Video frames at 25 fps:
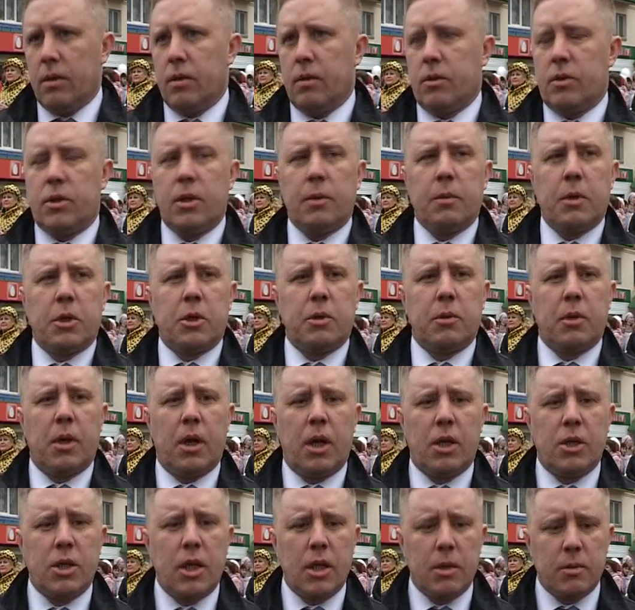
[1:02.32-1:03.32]
Всем нашим
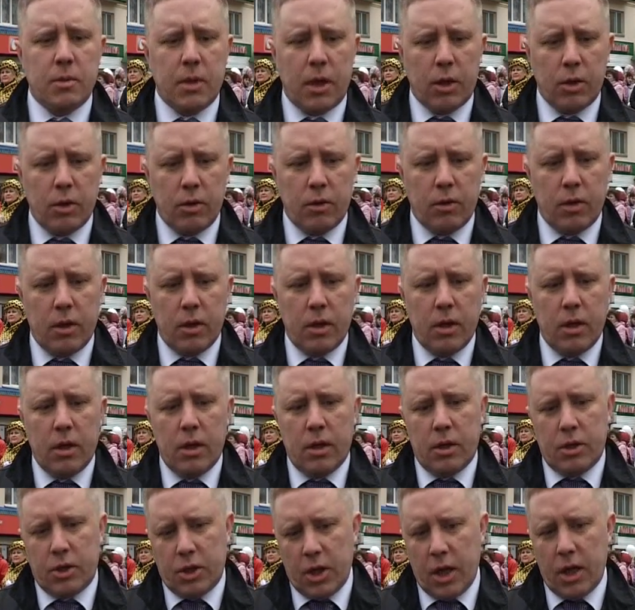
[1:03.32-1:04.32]
горожанам здоровья,
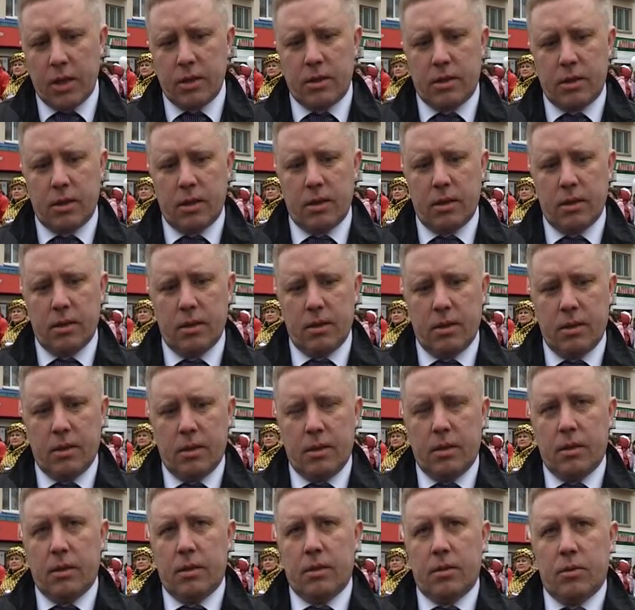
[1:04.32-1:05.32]
счастья,
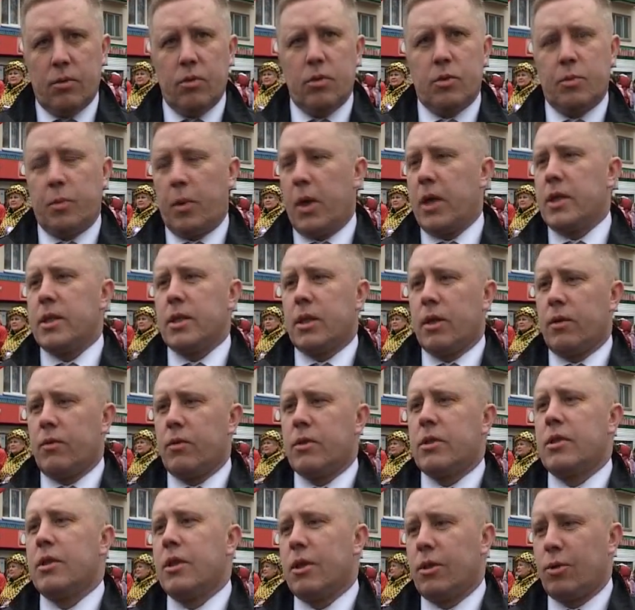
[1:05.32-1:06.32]
ну, с праздника
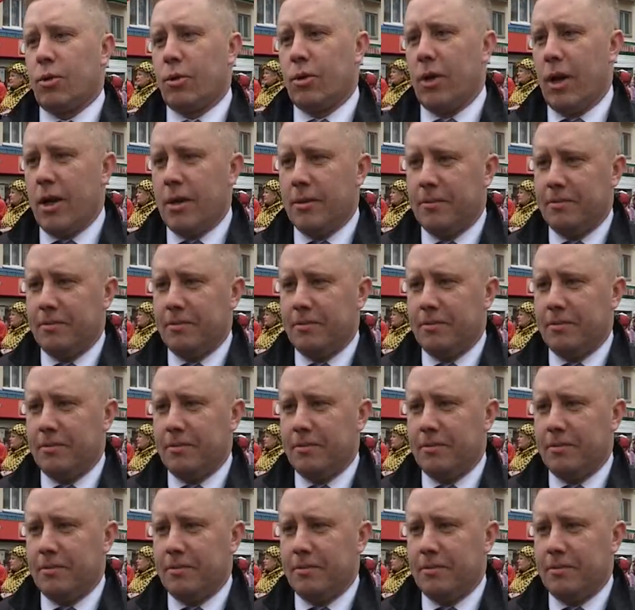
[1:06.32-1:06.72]
весны и труда.